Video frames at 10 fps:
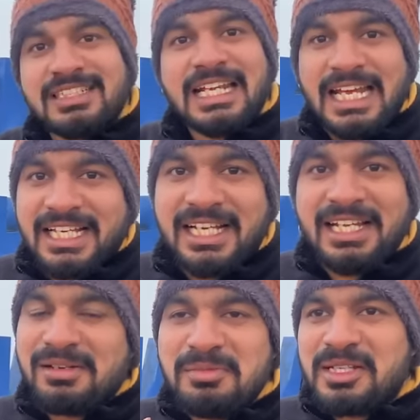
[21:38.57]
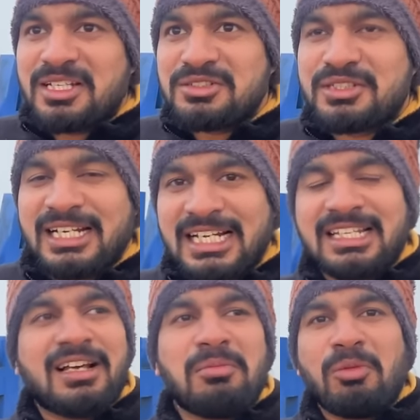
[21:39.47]
టైగర్ హిల్ మీరే చూసారు
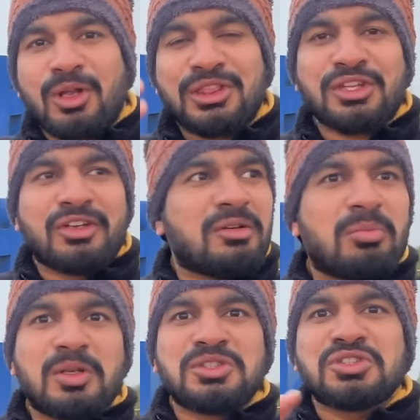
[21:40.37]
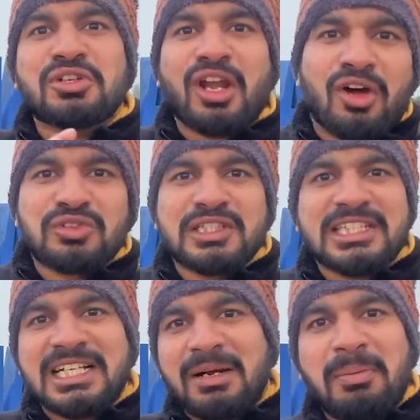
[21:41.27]
కదా మొత్తం ఈ మంచు క్లౌడ్స్ అయితే
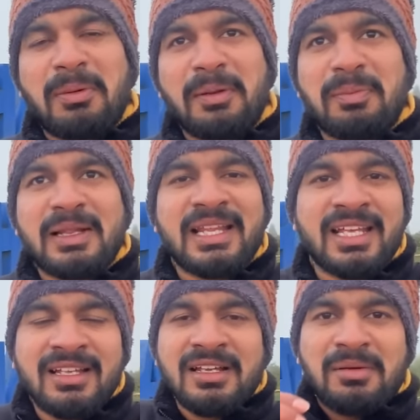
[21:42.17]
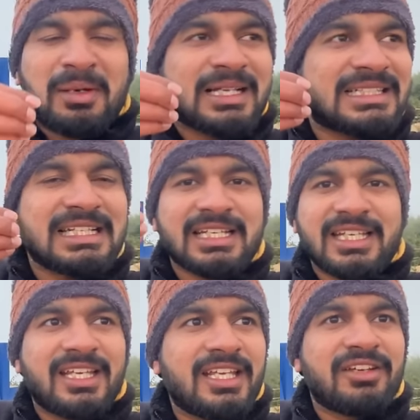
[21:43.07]
కప్పబడిపోయింది మనకు అసలుకి
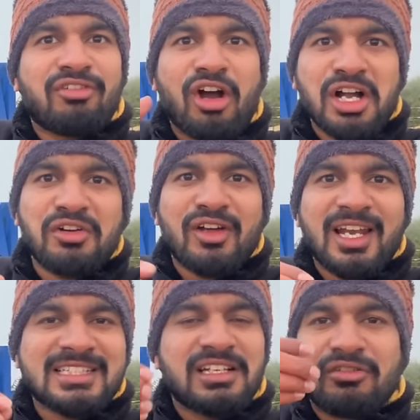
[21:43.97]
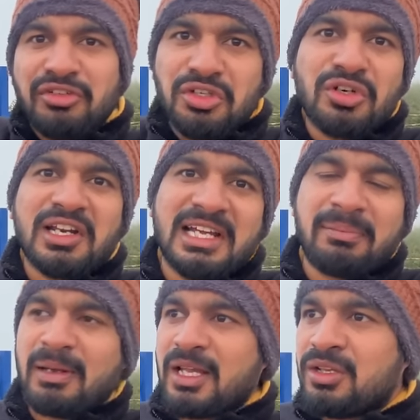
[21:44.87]
ఫాగ్ వల్ల అసలు వ్యూ కూడా
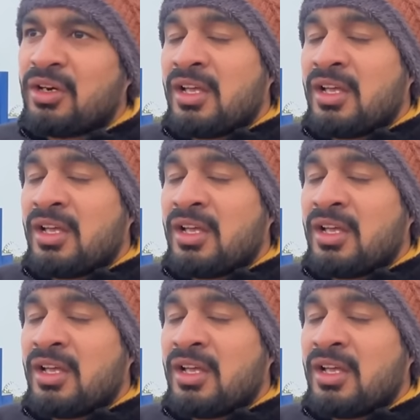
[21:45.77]
కనిపించలేదు